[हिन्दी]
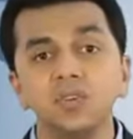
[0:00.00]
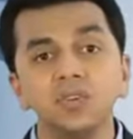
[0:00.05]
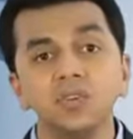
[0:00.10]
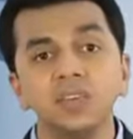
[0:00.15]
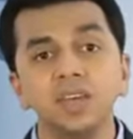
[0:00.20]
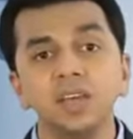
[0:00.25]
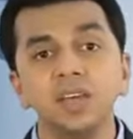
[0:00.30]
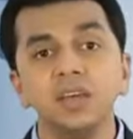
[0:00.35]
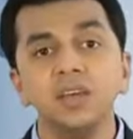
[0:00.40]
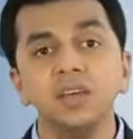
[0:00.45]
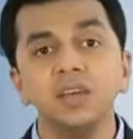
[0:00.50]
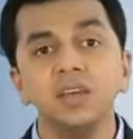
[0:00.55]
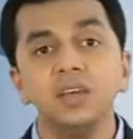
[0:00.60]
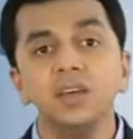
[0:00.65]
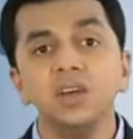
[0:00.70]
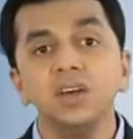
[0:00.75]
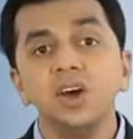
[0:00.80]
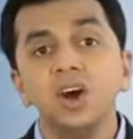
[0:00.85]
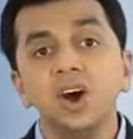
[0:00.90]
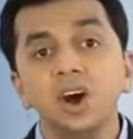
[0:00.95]
होते हैं
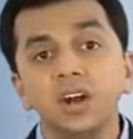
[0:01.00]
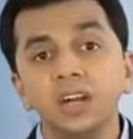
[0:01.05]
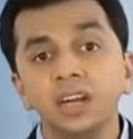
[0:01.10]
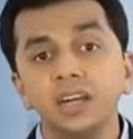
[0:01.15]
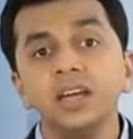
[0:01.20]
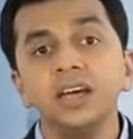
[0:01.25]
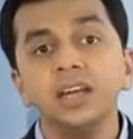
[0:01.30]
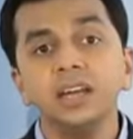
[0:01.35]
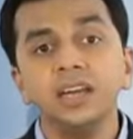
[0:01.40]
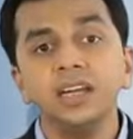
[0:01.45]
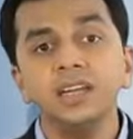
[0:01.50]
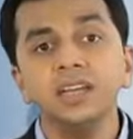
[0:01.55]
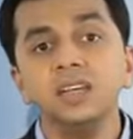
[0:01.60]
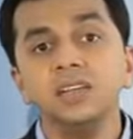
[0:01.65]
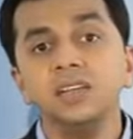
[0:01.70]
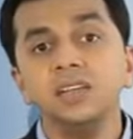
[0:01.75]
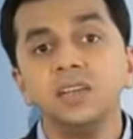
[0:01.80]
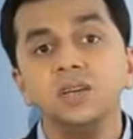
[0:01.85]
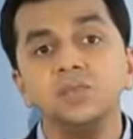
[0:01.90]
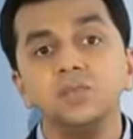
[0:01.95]
और इनका
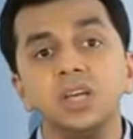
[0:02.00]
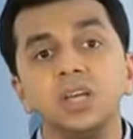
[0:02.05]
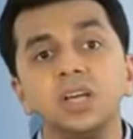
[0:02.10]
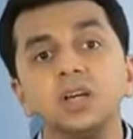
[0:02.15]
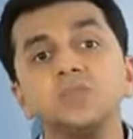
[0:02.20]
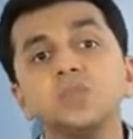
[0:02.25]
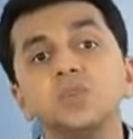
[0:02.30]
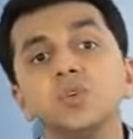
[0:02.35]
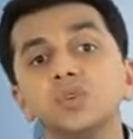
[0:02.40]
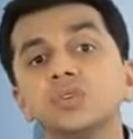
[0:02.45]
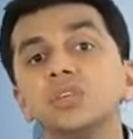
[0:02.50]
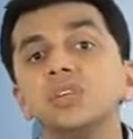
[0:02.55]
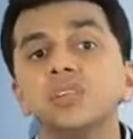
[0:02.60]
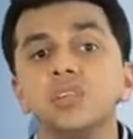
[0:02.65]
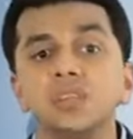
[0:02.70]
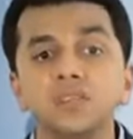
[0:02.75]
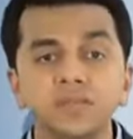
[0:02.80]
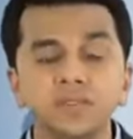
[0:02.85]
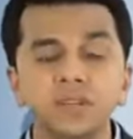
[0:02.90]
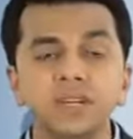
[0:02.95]
रेडियस कम से कम दो से
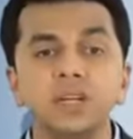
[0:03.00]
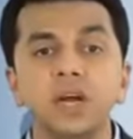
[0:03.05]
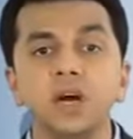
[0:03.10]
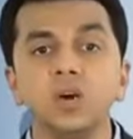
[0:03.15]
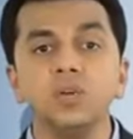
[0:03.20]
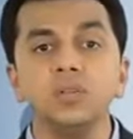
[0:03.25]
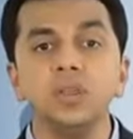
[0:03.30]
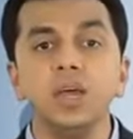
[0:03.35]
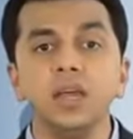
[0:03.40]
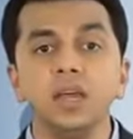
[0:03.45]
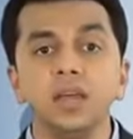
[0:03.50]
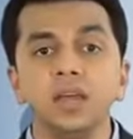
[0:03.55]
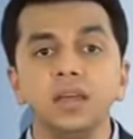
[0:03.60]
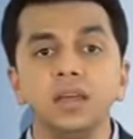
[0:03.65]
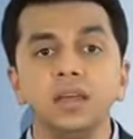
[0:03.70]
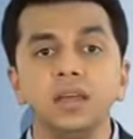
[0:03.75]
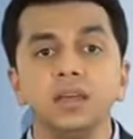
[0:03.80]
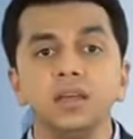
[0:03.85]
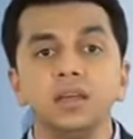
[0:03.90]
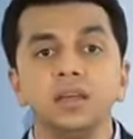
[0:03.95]
तीन फीट का होता
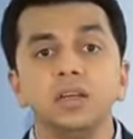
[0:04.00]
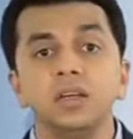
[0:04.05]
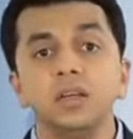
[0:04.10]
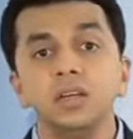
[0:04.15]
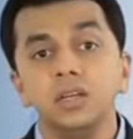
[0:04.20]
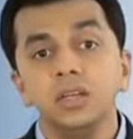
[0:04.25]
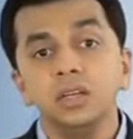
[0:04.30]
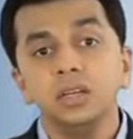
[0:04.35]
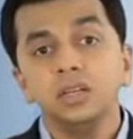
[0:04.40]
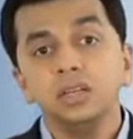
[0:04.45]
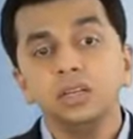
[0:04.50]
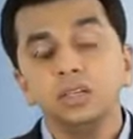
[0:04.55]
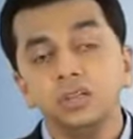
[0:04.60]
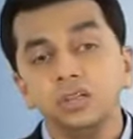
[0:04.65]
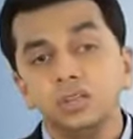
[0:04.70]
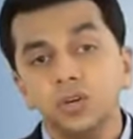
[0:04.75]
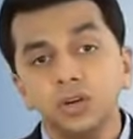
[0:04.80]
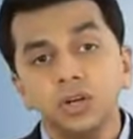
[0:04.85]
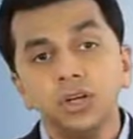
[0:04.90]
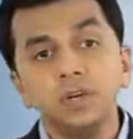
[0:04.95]
है
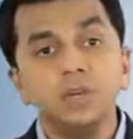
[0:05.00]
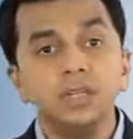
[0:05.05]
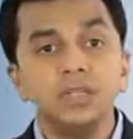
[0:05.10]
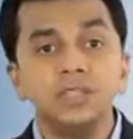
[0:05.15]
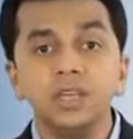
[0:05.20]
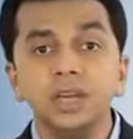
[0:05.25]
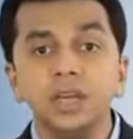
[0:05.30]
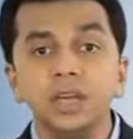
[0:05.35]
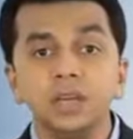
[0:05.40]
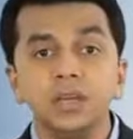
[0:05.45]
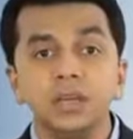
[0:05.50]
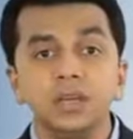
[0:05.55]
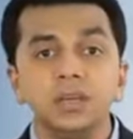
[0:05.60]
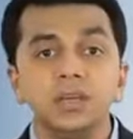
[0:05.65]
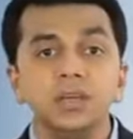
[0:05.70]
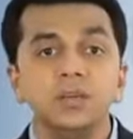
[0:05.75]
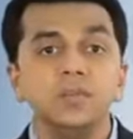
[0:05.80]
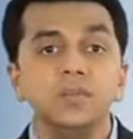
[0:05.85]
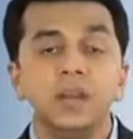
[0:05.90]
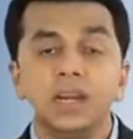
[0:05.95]
छोटे बच्चे
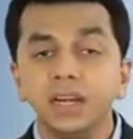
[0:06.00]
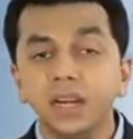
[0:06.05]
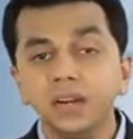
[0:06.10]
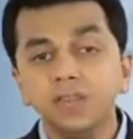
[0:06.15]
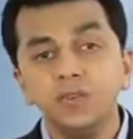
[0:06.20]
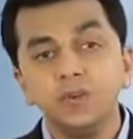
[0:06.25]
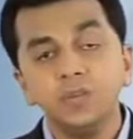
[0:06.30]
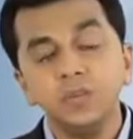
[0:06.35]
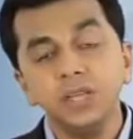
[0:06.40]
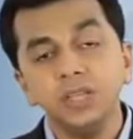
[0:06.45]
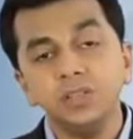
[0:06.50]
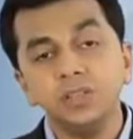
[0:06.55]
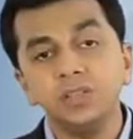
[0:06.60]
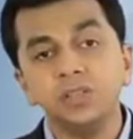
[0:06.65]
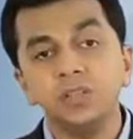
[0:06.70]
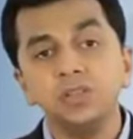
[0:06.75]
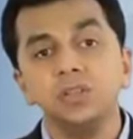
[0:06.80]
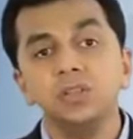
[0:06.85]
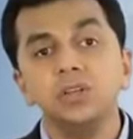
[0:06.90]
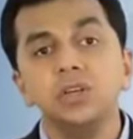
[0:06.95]
प्रेग्नेंट
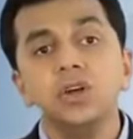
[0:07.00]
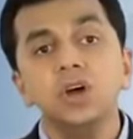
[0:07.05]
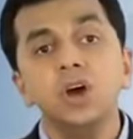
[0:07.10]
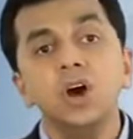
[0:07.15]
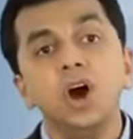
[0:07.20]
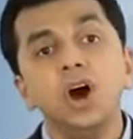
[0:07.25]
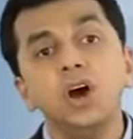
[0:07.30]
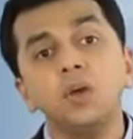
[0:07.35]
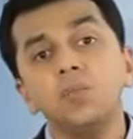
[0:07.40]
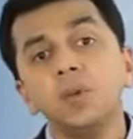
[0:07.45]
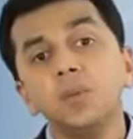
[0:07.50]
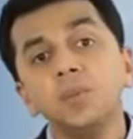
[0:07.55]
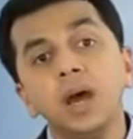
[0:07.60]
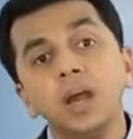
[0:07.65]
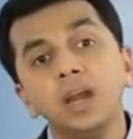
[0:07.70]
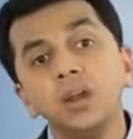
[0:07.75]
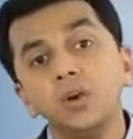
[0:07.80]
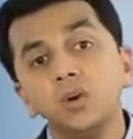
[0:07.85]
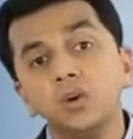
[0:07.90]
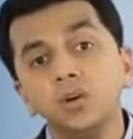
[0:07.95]
वुमेंस और
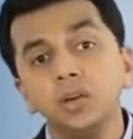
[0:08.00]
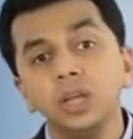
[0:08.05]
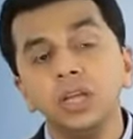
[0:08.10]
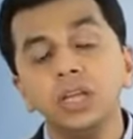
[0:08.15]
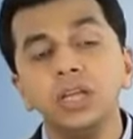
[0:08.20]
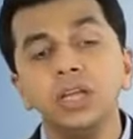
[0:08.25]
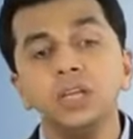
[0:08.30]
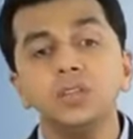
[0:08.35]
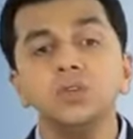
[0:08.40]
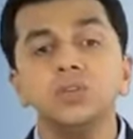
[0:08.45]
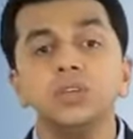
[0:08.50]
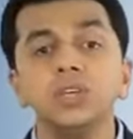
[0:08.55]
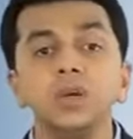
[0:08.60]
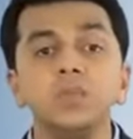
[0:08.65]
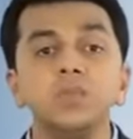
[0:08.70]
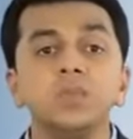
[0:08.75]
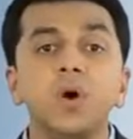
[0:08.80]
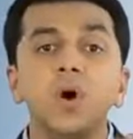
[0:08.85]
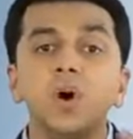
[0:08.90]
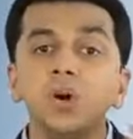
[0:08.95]
बीमार लोगों के लिए तो ये
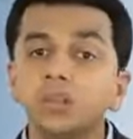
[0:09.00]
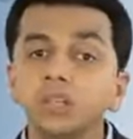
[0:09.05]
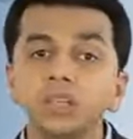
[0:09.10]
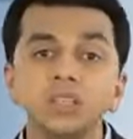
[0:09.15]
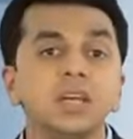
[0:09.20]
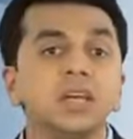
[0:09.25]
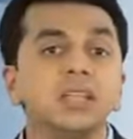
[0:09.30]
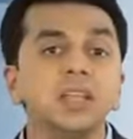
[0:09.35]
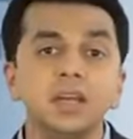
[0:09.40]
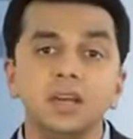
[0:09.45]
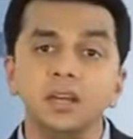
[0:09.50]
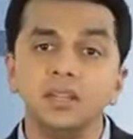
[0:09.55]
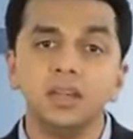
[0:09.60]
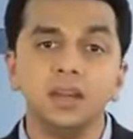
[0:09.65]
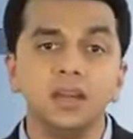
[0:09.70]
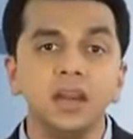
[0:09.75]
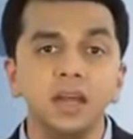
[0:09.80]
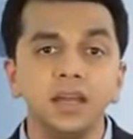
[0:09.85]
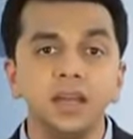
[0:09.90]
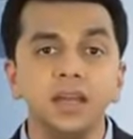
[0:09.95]
बहुत ही ज़्यादा
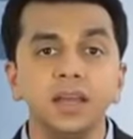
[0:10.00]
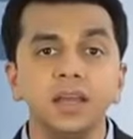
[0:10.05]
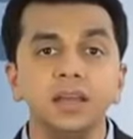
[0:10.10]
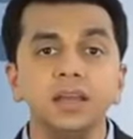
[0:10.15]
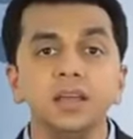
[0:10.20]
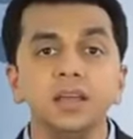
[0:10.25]
खतरनाक है